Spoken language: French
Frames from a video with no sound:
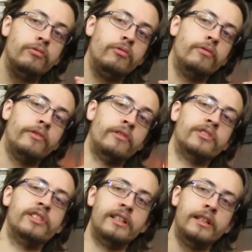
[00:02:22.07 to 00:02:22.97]
du
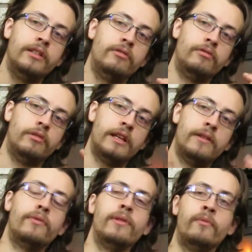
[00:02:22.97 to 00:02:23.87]
français, de
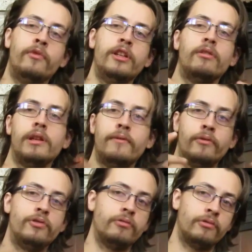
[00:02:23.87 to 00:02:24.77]
la FMV, dans
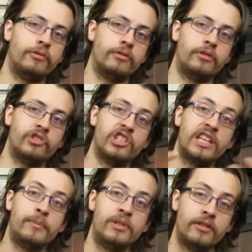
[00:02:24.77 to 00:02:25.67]
l'évolution dans
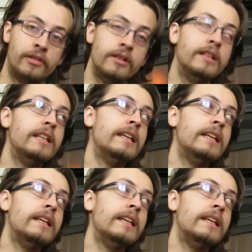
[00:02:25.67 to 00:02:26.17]
chaque épisode.